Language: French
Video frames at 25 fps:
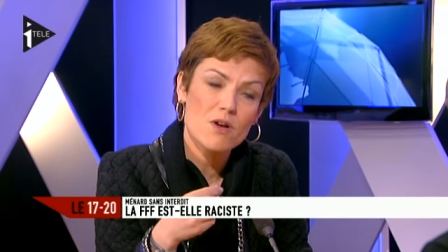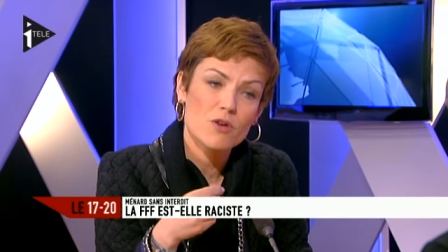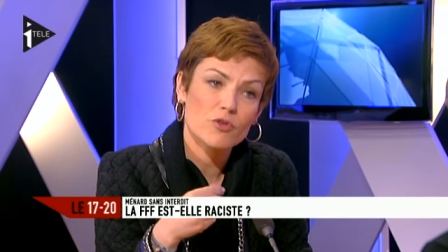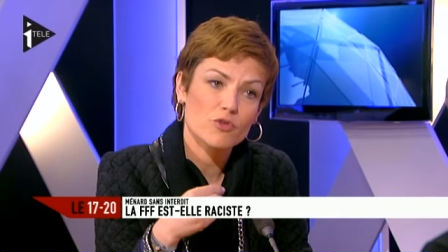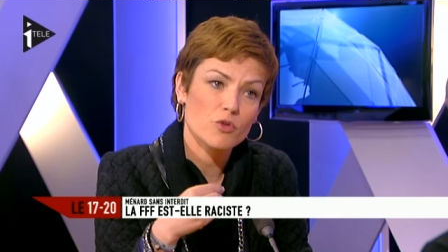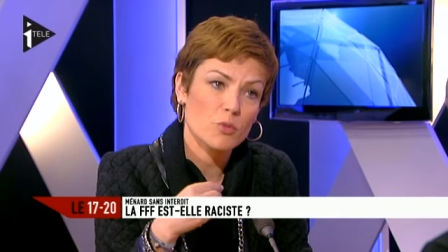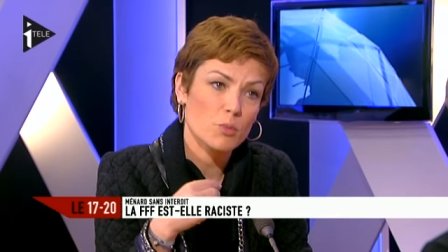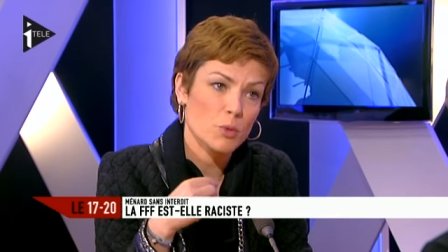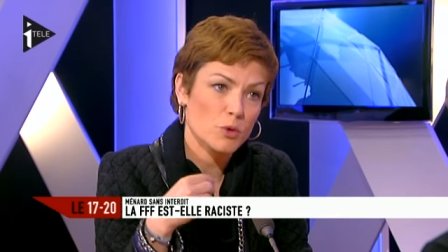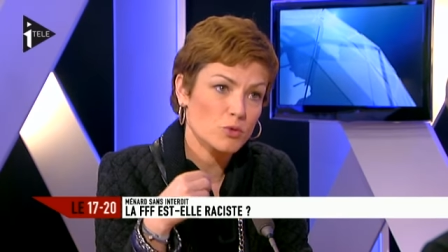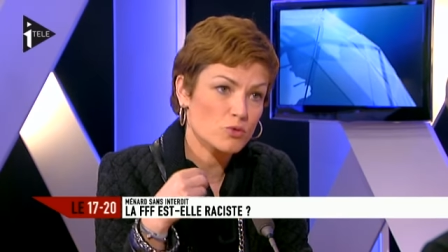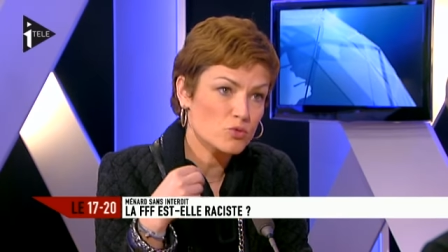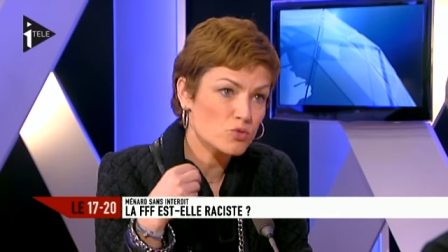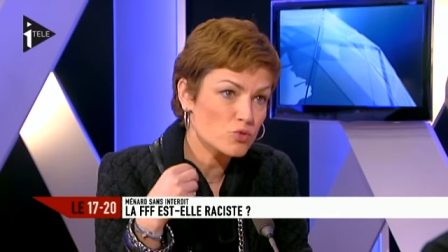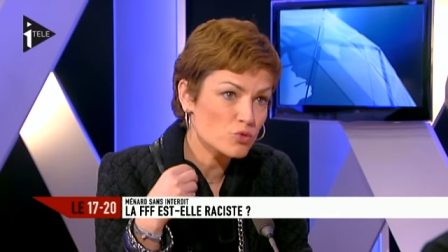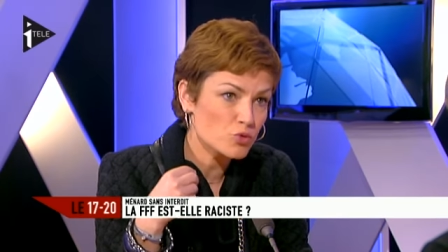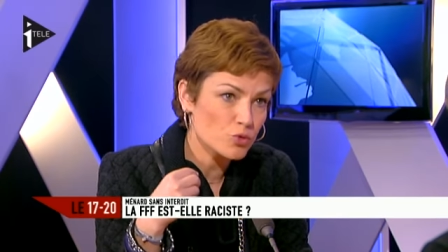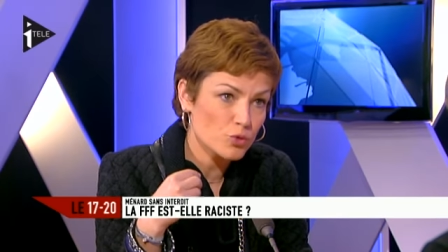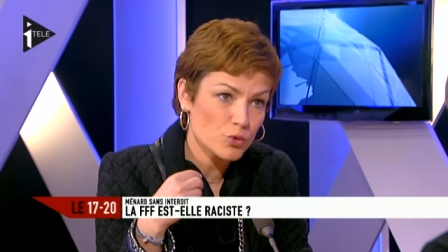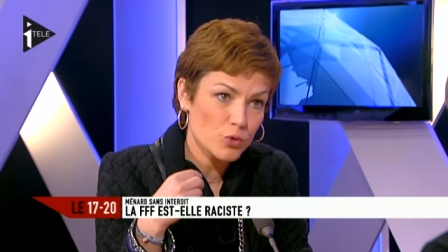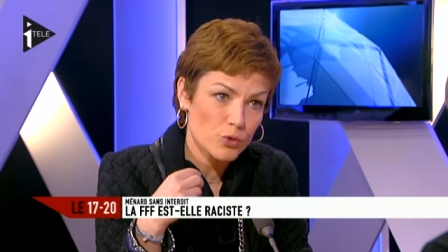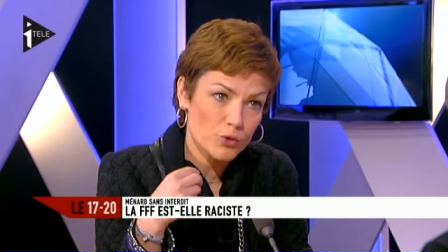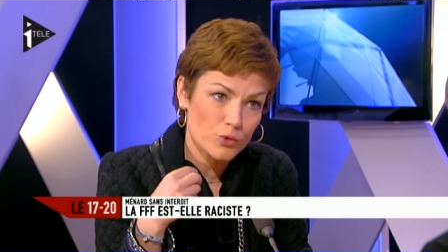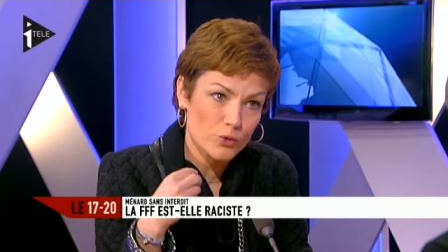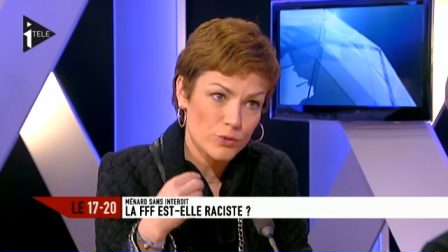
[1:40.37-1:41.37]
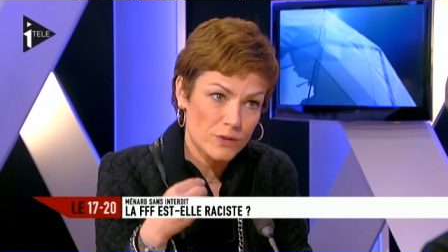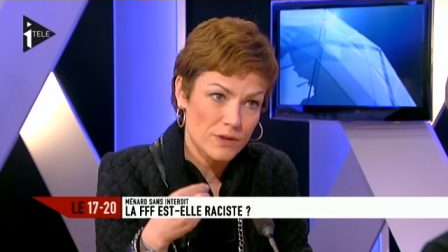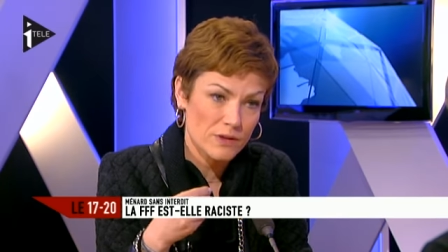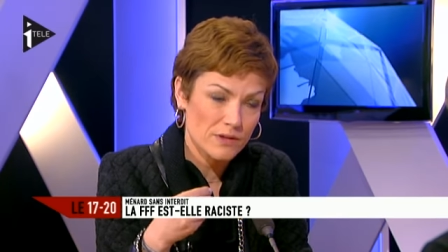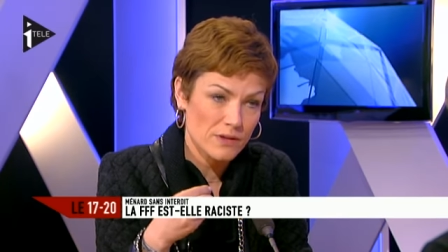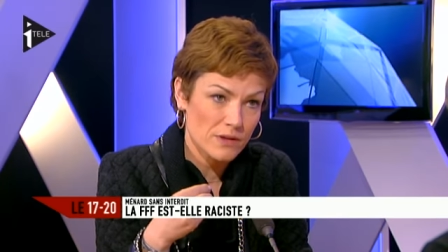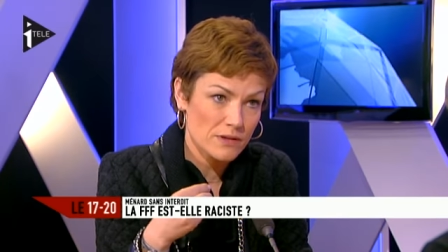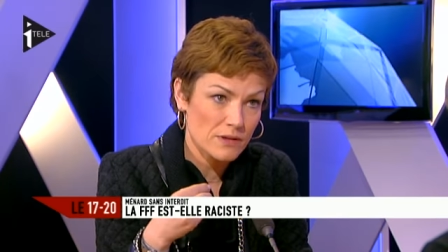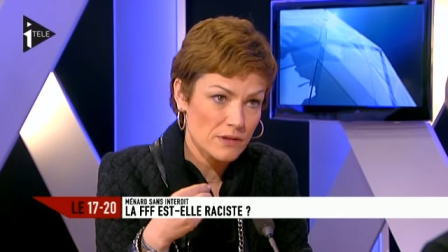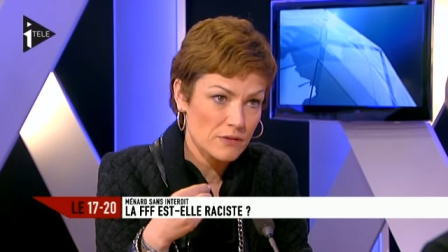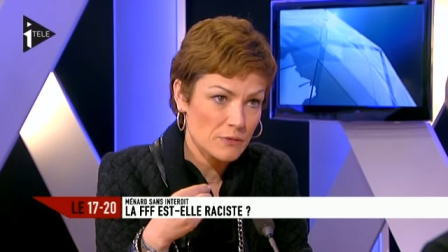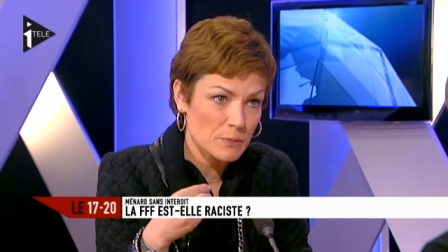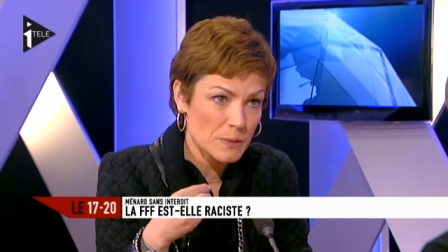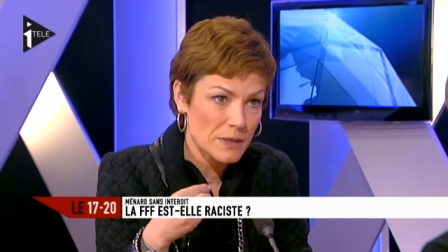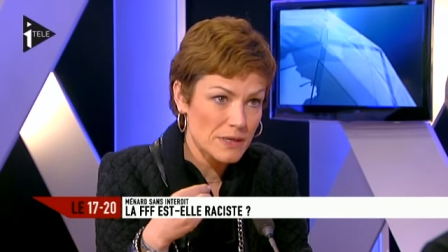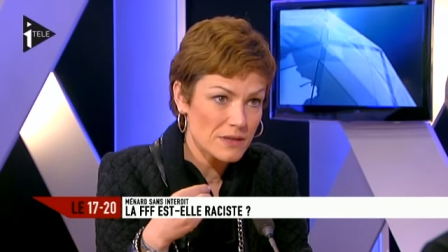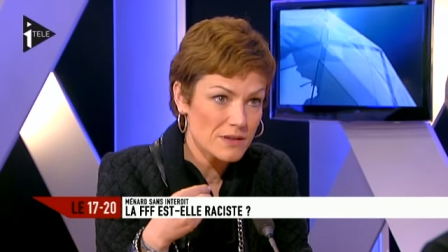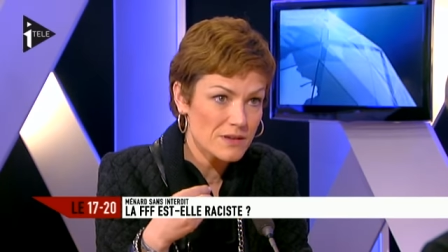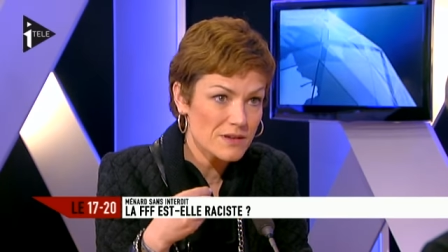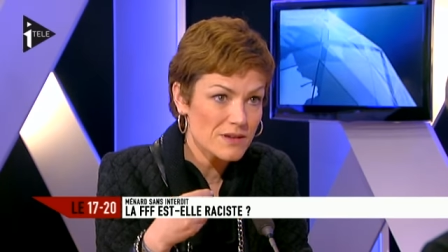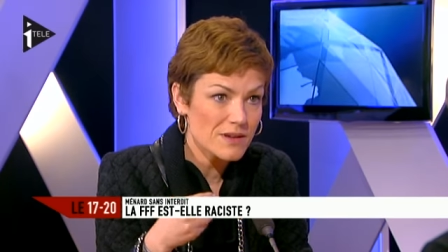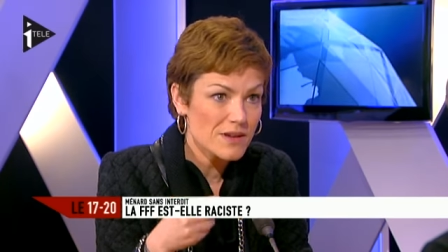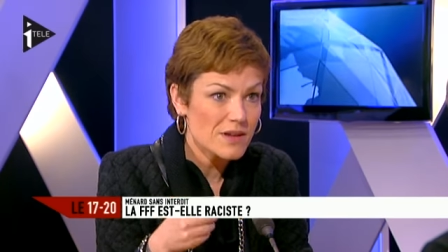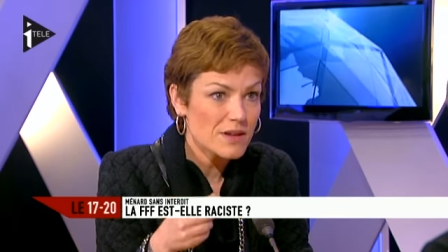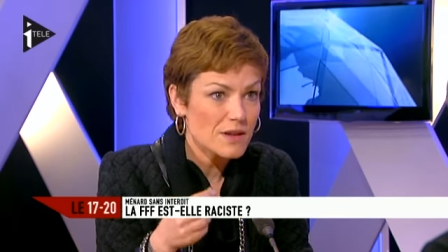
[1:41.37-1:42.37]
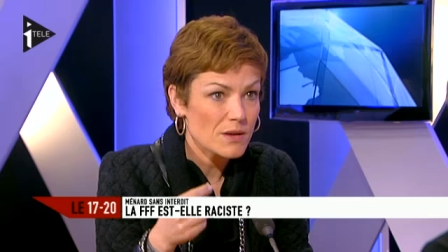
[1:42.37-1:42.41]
C'est pas du tout dans son état d'esprit.